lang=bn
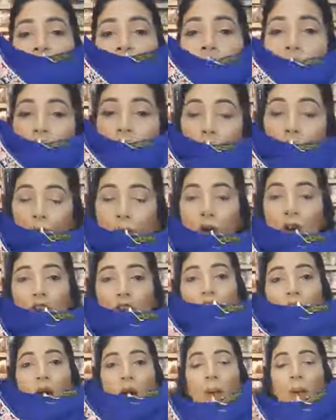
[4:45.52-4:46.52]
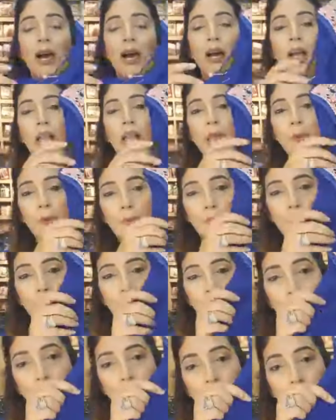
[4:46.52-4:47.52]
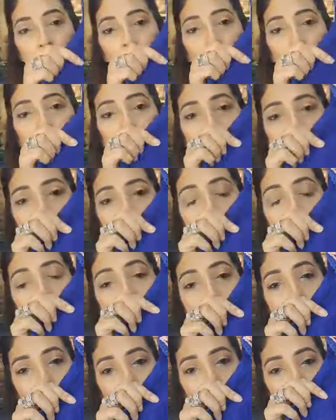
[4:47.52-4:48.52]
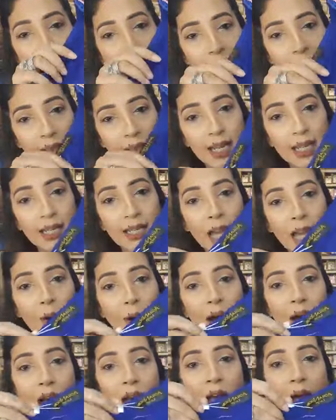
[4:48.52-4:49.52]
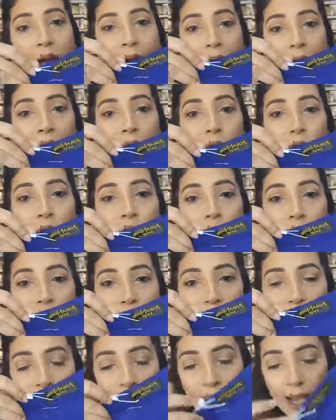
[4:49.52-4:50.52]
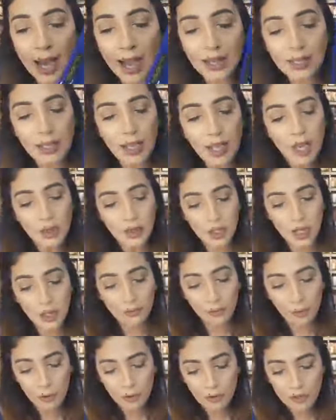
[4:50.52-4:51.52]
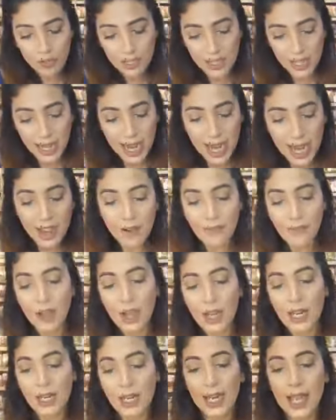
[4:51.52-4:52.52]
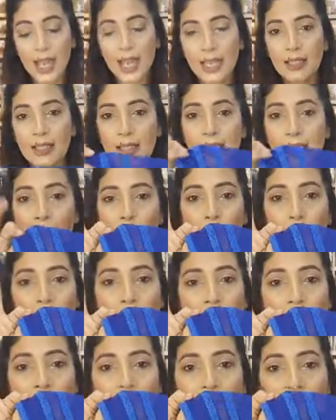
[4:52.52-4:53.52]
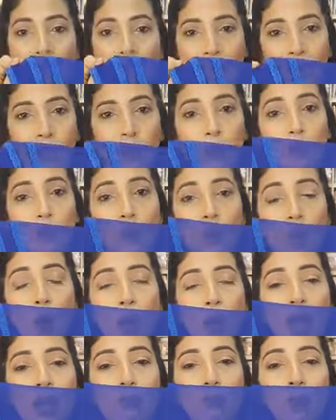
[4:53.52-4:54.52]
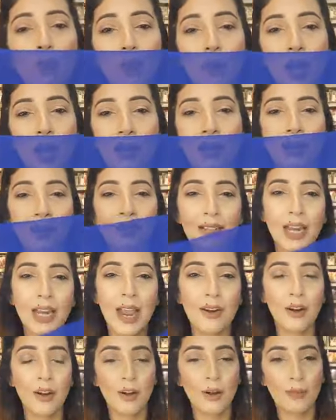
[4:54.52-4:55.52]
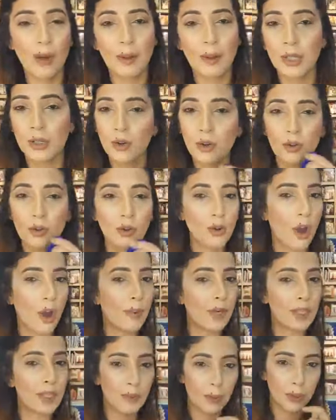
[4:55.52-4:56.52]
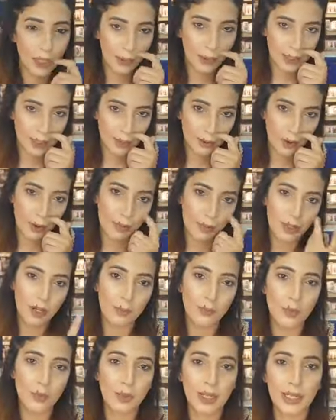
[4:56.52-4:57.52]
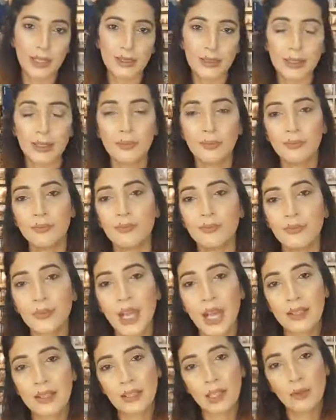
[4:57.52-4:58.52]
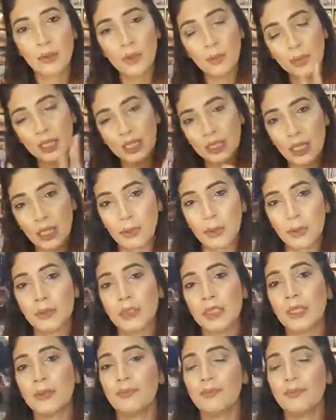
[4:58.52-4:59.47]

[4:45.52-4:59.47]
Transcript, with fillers: শিফন জামা এবং ভিতরে হচ্ছে আপনার কটন লাইলিন দেওয়া আগানুর লার্জ সাইজ শিফন স্লিভ লেস দেওয়া একদম রয়্যাল ব্লু কালার সেই রকম আমি কোনো কমেন্টস পড়তে পারছি না কমেন্ট সব চলে গেছে আজকে খুব ডিস্টার্ব হচ্ছে